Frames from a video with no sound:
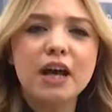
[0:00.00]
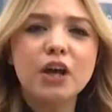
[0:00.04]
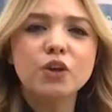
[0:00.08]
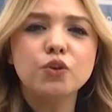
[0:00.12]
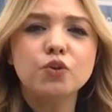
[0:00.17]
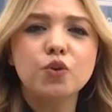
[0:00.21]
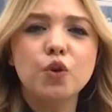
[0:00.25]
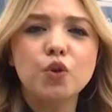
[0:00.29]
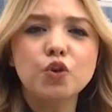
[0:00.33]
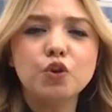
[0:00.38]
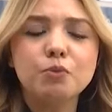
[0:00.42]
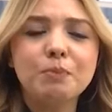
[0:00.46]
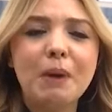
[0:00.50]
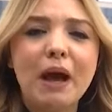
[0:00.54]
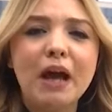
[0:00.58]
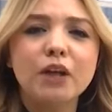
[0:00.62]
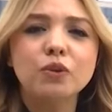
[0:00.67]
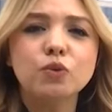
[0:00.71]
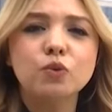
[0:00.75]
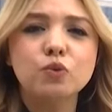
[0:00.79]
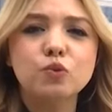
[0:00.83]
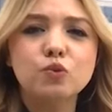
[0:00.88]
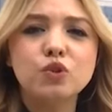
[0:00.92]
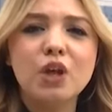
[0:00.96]
Gökmen
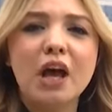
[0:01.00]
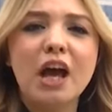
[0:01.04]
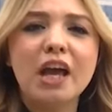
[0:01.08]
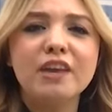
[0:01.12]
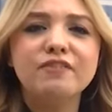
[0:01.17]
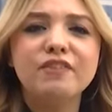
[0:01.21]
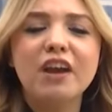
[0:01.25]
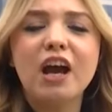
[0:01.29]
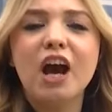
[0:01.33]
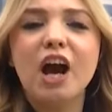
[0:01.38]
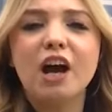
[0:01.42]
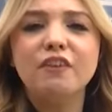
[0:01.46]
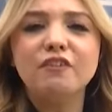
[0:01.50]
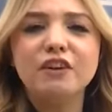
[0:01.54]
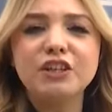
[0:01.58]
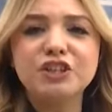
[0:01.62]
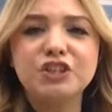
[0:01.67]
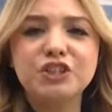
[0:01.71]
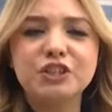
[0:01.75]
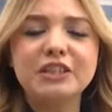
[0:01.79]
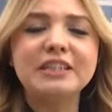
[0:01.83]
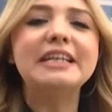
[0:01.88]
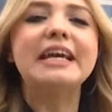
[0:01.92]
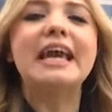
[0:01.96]
Uzay ve
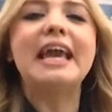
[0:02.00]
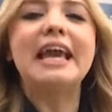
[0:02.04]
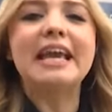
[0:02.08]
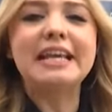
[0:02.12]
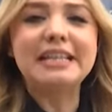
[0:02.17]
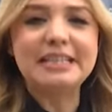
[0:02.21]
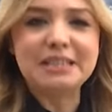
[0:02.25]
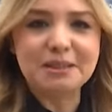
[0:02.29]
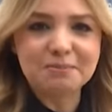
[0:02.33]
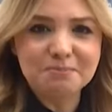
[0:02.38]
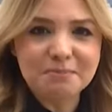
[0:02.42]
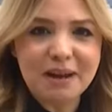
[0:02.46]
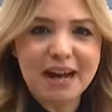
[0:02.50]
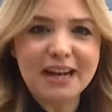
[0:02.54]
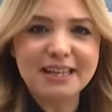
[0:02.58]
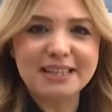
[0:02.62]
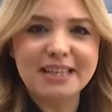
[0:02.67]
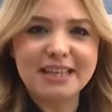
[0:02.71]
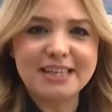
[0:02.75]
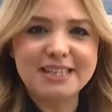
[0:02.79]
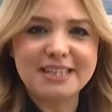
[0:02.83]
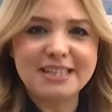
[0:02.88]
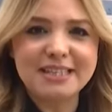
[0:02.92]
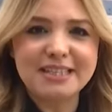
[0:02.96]
Havacılık Eğitim
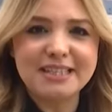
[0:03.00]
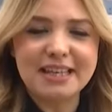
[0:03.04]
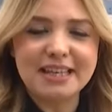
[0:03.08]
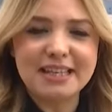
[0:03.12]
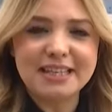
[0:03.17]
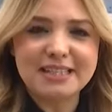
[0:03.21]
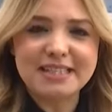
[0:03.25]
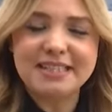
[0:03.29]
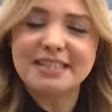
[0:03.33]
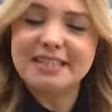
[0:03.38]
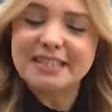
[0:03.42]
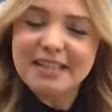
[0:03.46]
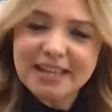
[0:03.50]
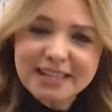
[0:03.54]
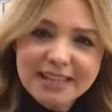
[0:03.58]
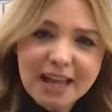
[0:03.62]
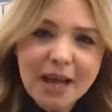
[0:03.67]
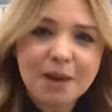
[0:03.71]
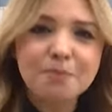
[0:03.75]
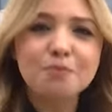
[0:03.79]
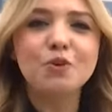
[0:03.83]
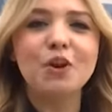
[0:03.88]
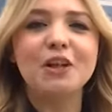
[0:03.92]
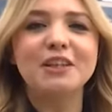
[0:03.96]
Merkezi'ndeyiz.
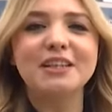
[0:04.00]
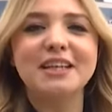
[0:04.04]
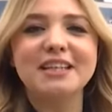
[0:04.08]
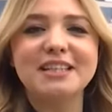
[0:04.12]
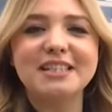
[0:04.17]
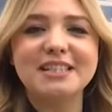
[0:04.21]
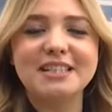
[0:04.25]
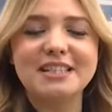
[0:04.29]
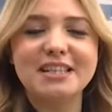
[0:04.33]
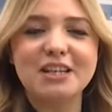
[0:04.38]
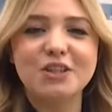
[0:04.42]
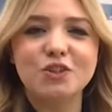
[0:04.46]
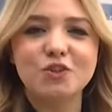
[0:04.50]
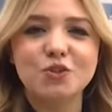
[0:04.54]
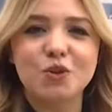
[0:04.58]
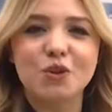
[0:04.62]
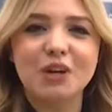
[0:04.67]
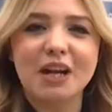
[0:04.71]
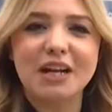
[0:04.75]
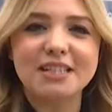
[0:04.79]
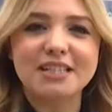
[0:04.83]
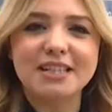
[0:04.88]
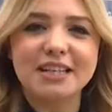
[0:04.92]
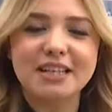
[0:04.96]
Neden buradayız diye
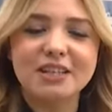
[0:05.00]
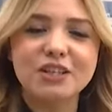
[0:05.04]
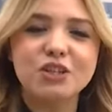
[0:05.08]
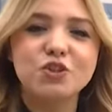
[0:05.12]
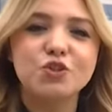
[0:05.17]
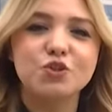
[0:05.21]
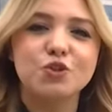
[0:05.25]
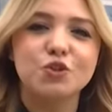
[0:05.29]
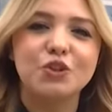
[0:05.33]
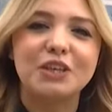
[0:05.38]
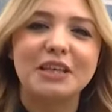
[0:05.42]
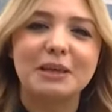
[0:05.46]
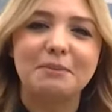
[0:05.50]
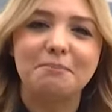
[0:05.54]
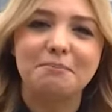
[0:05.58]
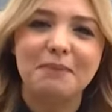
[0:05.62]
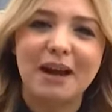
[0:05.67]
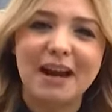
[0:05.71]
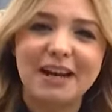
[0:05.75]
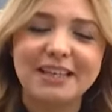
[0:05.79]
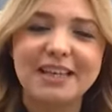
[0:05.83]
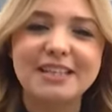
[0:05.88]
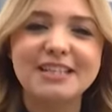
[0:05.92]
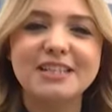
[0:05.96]
sorarsanız çünkü
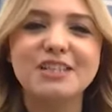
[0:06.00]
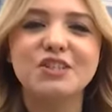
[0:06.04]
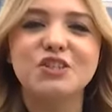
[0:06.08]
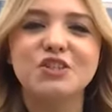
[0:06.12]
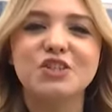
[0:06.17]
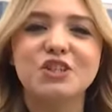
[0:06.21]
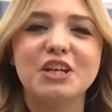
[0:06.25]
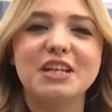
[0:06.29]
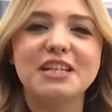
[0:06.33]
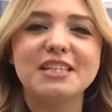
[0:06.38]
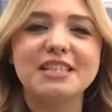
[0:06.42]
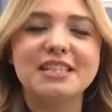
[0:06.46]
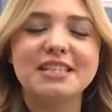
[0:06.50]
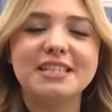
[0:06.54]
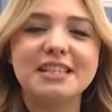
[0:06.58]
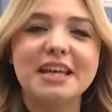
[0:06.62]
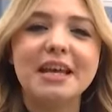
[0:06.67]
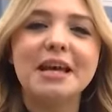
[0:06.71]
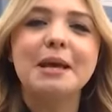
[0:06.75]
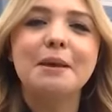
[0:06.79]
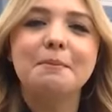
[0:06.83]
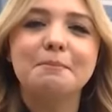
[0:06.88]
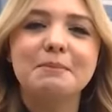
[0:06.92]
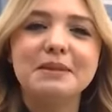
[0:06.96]
merkezin içerisinde
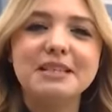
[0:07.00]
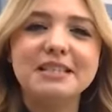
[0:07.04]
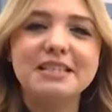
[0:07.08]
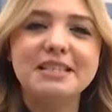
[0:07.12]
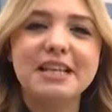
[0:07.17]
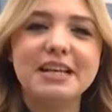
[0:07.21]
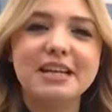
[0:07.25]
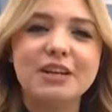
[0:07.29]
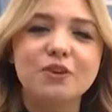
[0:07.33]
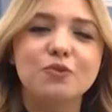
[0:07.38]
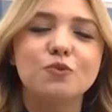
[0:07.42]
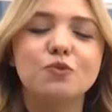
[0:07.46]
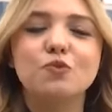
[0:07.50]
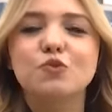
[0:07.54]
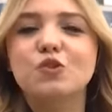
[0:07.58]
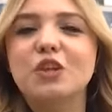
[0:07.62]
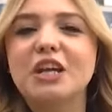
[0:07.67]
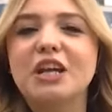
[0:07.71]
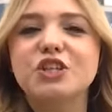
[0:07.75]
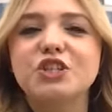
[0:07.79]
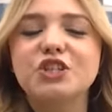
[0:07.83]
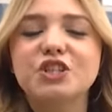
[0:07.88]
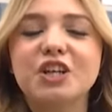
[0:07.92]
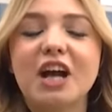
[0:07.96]
bizleri uzaya
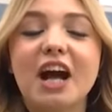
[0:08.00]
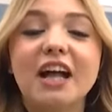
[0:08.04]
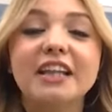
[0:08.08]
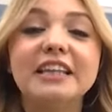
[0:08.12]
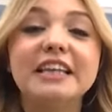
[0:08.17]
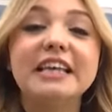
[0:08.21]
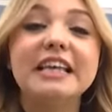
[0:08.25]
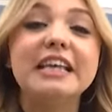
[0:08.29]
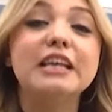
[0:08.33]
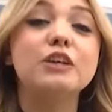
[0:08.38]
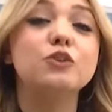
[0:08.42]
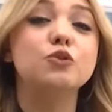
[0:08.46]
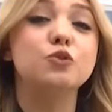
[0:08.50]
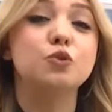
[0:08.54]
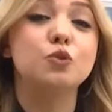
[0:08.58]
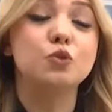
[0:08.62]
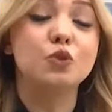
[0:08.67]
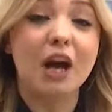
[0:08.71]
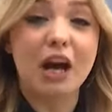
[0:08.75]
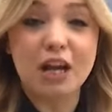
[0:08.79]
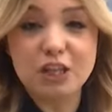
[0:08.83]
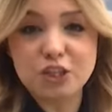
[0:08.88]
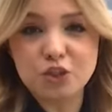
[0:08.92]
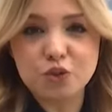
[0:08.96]
çıkan ilk Türk
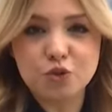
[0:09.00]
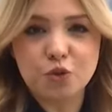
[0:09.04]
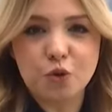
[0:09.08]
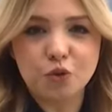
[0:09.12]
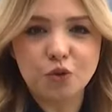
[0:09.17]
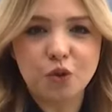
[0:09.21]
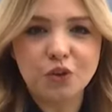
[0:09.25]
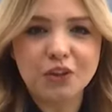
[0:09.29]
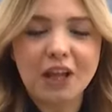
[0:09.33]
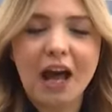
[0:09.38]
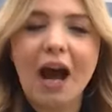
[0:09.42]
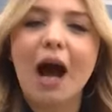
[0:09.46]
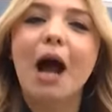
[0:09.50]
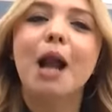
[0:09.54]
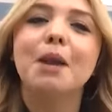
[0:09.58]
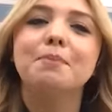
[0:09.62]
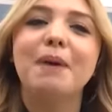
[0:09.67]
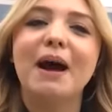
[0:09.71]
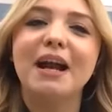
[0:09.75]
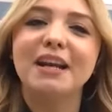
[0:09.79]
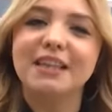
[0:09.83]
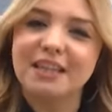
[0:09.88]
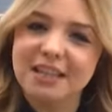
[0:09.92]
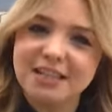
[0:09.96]
astronot
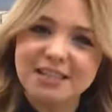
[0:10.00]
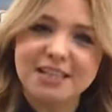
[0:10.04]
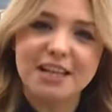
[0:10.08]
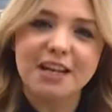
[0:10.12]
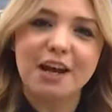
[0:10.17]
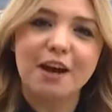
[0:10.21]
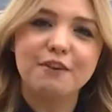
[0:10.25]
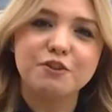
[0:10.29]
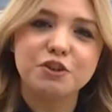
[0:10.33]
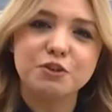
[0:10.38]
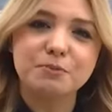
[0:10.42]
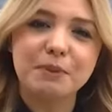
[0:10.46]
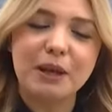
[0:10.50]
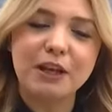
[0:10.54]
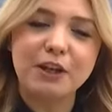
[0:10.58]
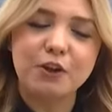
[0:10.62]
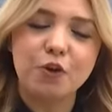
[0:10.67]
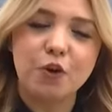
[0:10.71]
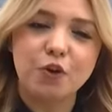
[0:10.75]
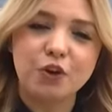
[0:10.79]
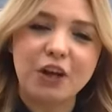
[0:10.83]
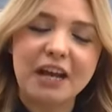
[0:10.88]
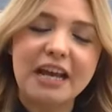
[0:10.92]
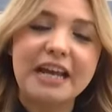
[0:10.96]
Alper Gezeravcı
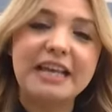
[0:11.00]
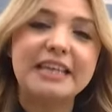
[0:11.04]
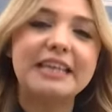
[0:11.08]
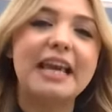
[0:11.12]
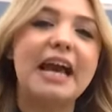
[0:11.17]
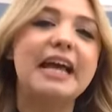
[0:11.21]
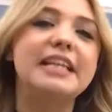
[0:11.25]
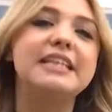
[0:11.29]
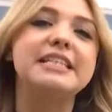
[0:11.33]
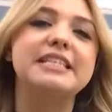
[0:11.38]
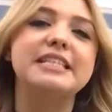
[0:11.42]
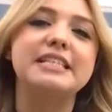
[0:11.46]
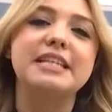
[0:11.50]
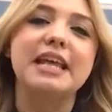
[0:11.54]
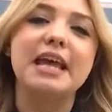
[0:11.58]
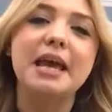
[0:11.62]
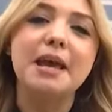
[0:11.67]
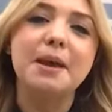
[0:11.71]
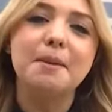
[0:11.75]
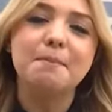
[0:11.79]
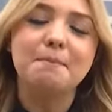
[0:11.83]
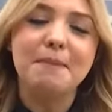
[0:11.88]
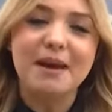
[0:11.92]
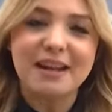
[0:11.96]
bekliyor. Kendisine
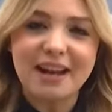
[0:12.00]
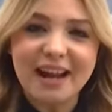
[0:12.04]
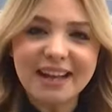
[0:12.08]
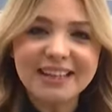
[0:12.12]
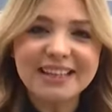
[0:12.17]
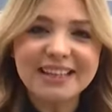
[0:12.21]
merak